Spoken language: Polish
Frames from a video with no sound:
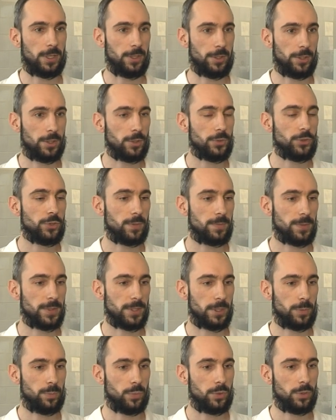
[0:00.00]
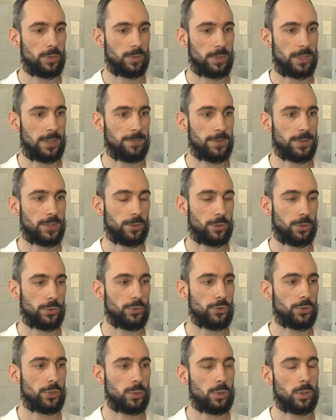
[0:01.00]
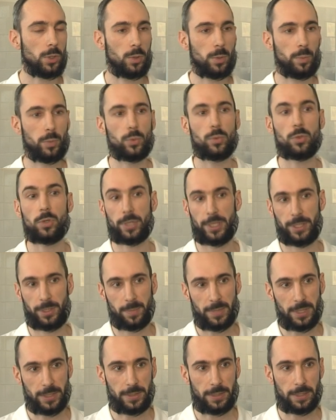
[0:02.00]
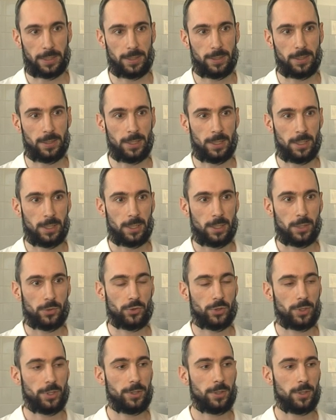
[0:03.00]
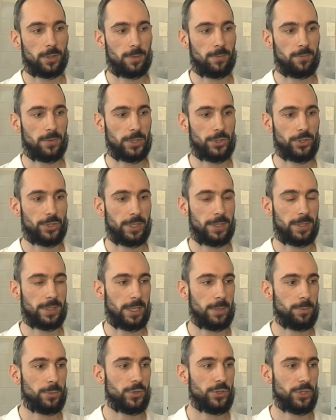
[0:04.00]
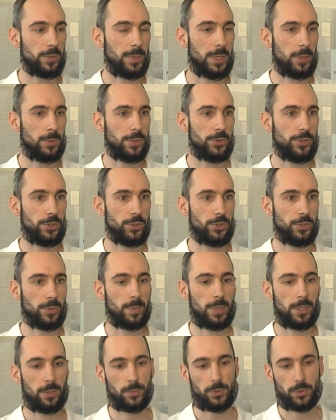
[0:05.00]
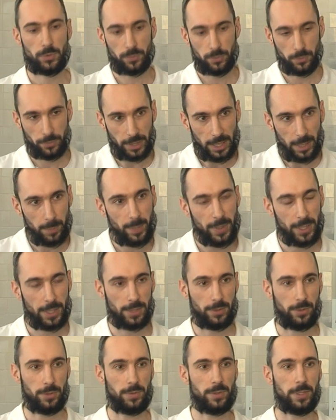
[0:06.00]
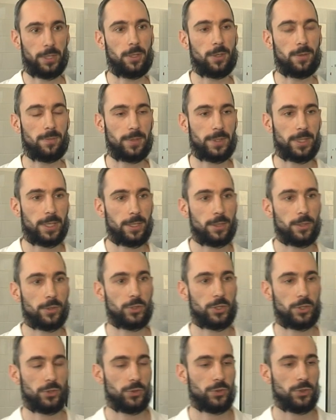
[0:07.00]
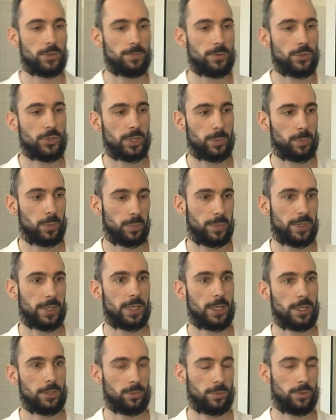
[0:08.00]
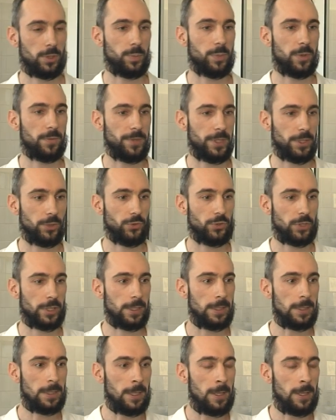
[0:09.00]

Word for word: e, ilości występują na wysokości około 1,5 metra, czyli no właśnie tam, gdzie małe dzieci mają swój aparat oddechowy, tak? gdzie rzeczywiście pobierają to powietrze,